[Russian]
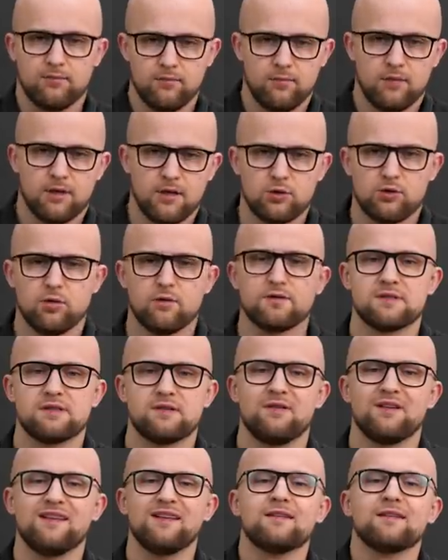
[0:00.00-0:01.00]
готовы
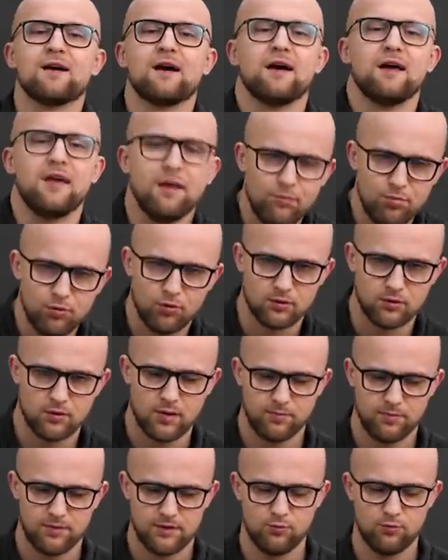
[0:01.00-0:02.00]
заводить
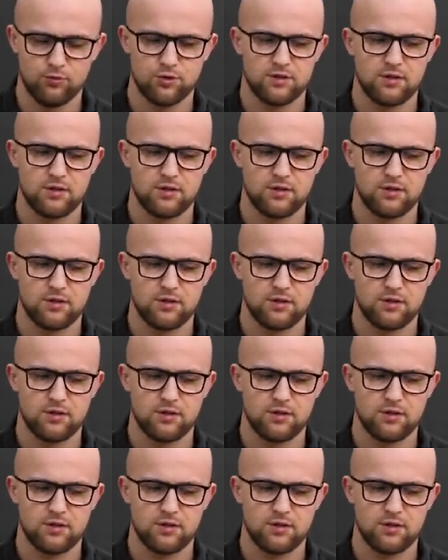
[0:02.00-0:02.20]
ребенка, потому